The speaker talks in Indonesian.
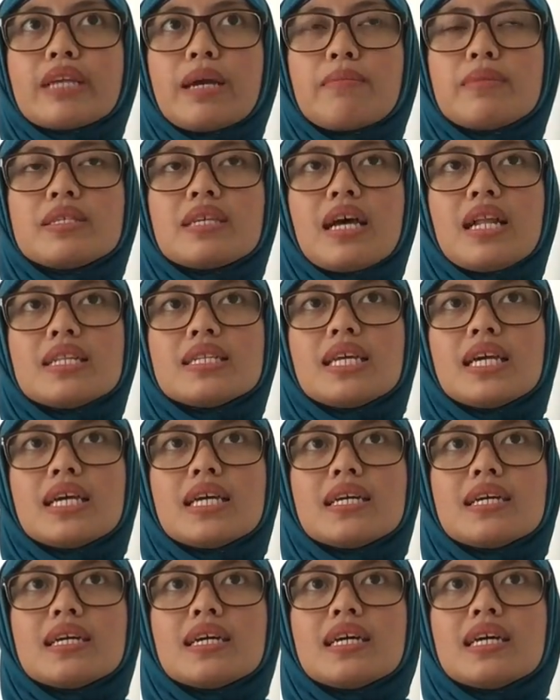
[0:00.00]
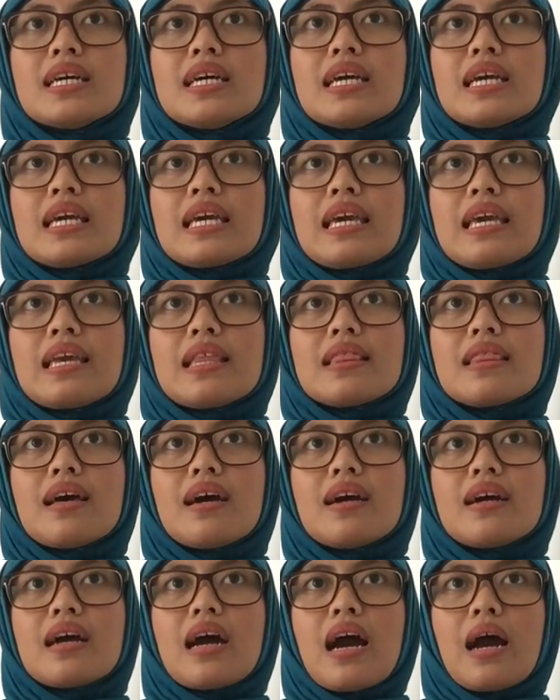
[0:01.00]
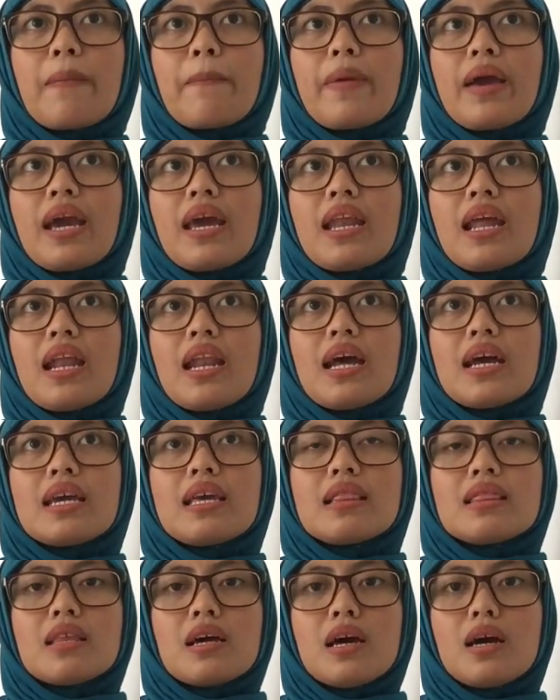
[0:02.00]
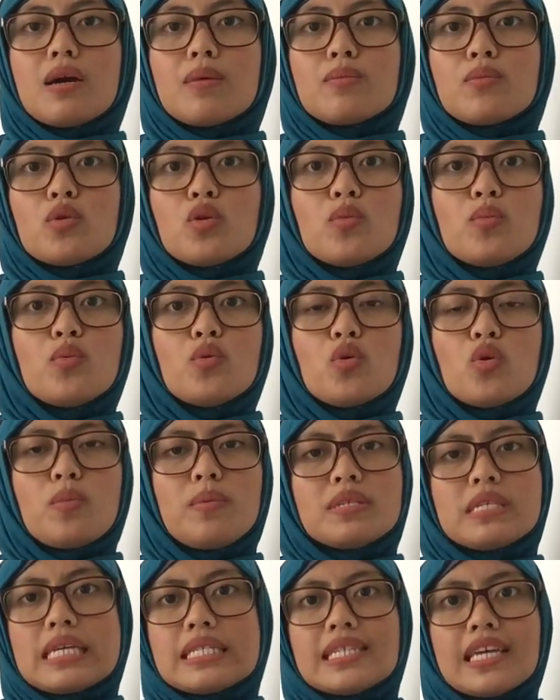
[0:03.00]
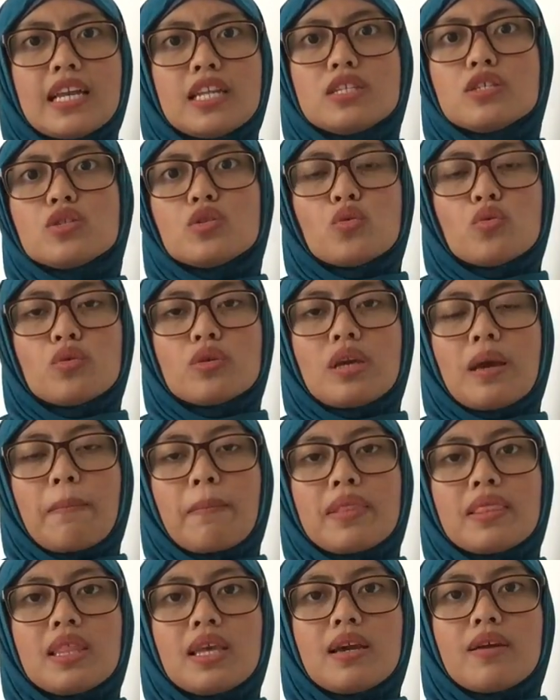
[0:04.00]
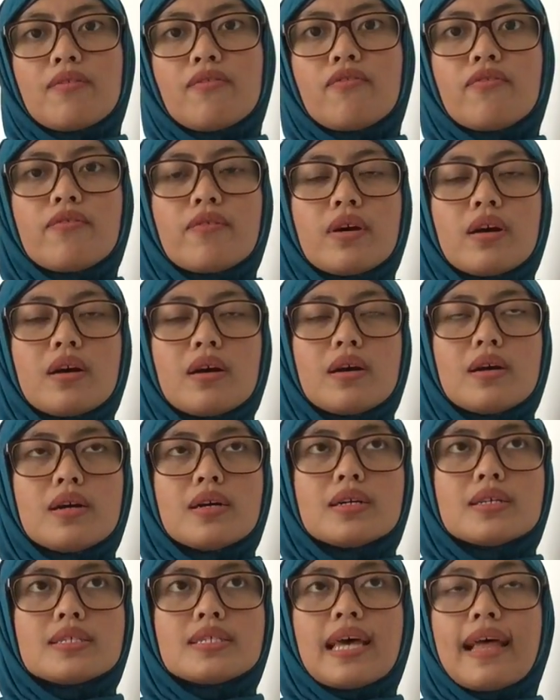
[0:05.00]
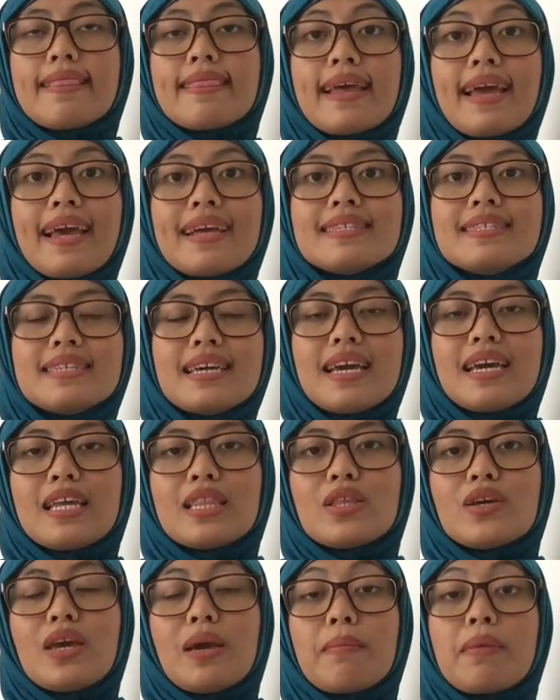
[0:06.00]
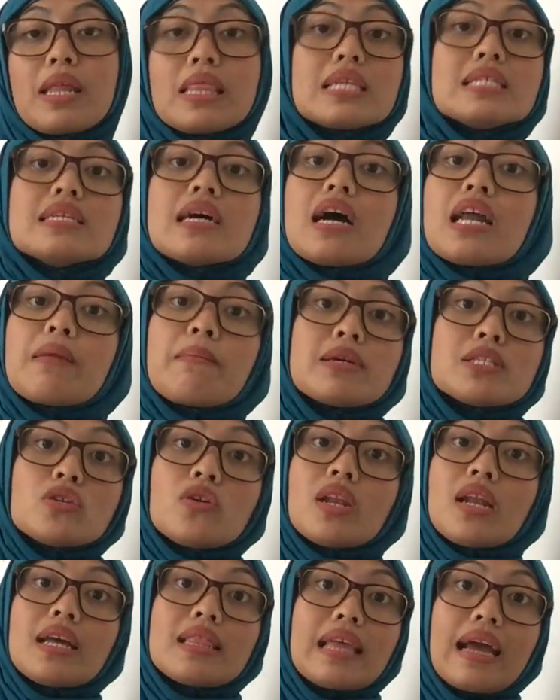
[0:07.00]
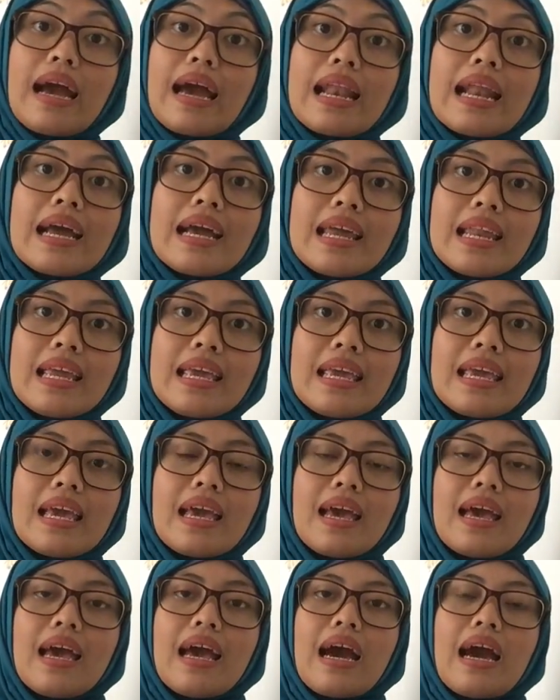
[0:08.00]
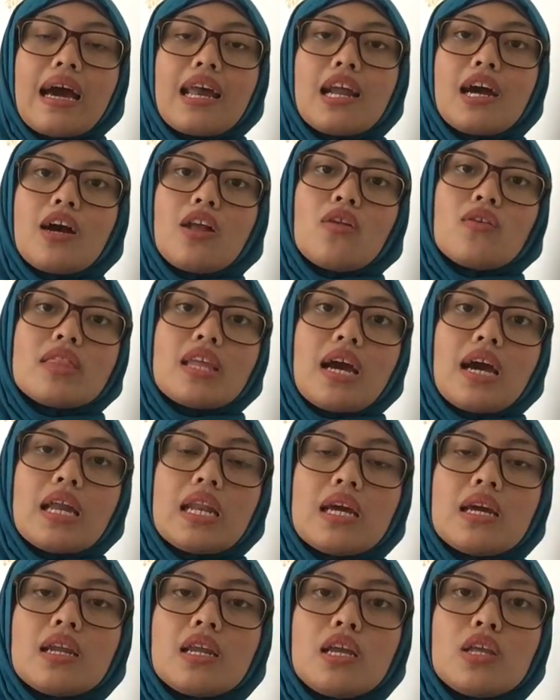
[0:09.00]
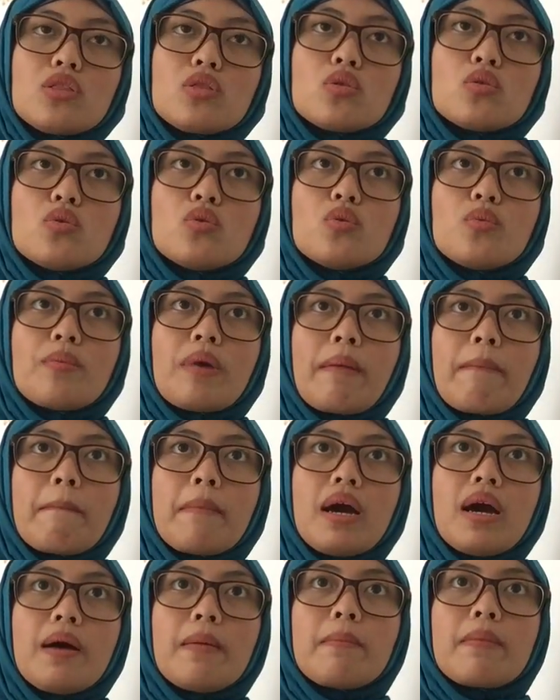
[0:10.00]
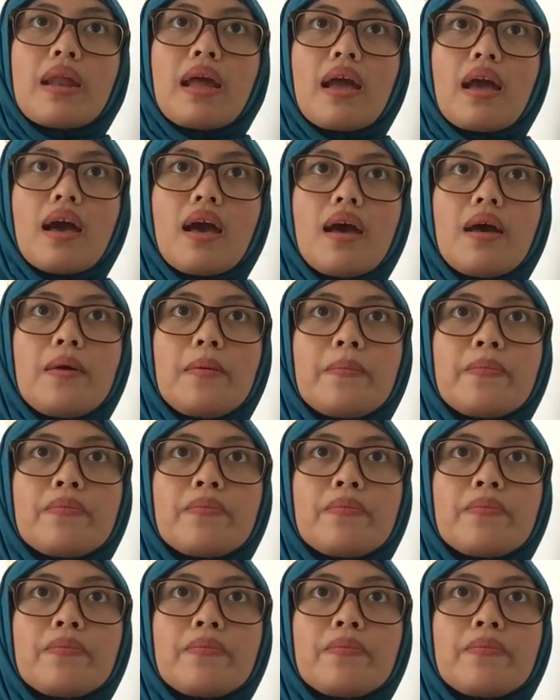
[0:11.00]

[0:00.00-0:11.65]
Misalnya kita nggak kepengen anak kita buru-buru bisa calistung yang penting uh, santai aja gitu ya berarti jangan dimasukkan ke TK negeri karena kalau TK negeri itu memang mereka